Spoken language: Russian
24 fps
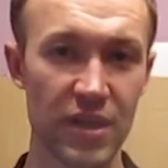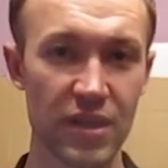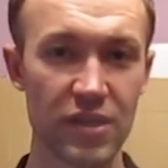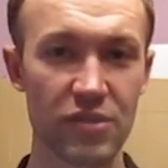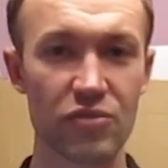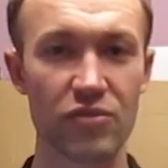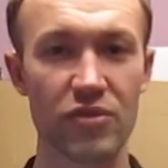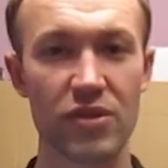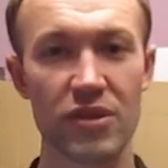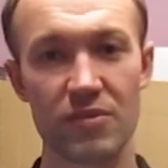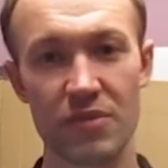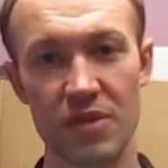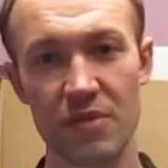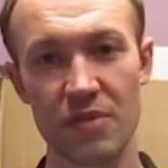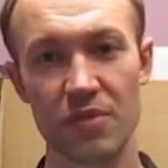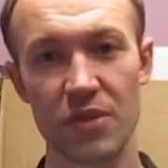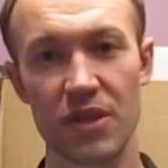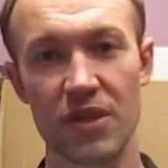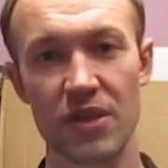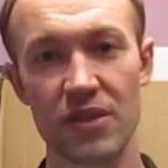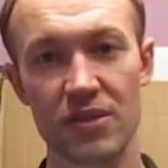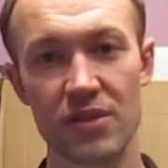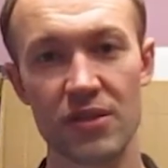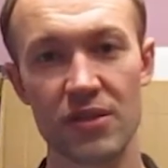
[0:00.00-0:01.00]
который мне
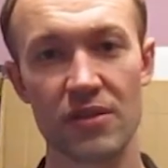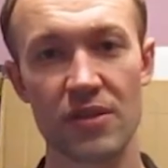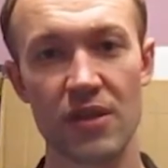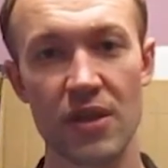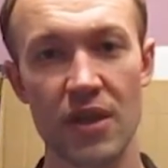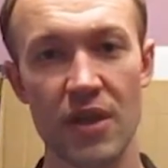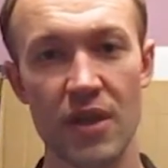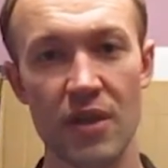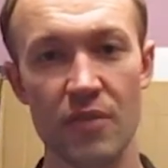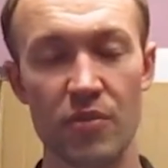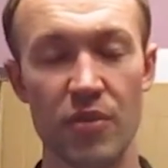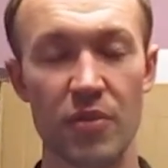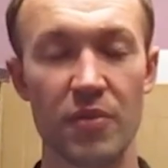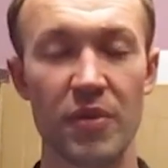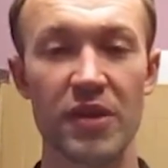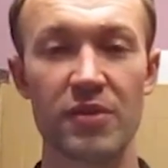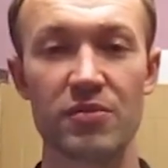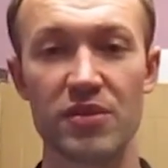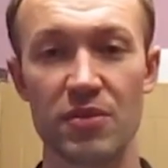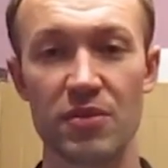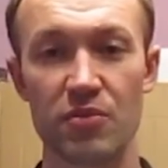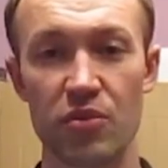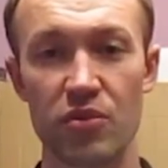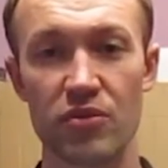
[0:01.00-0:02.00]
подходил по
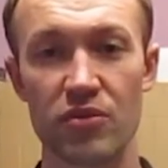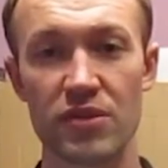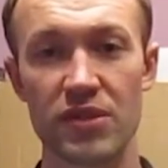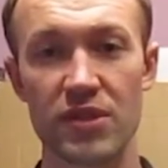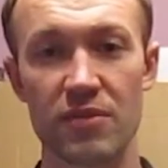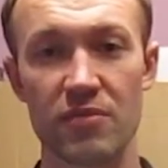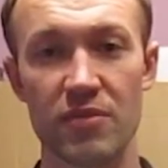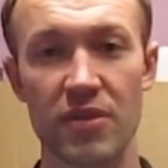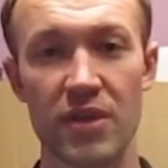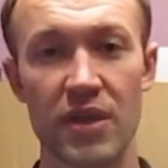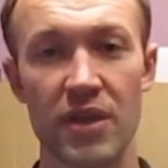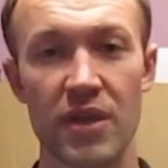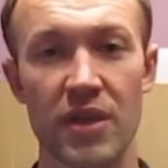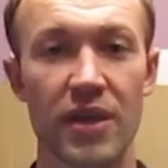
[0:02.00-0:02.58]
моим запросам.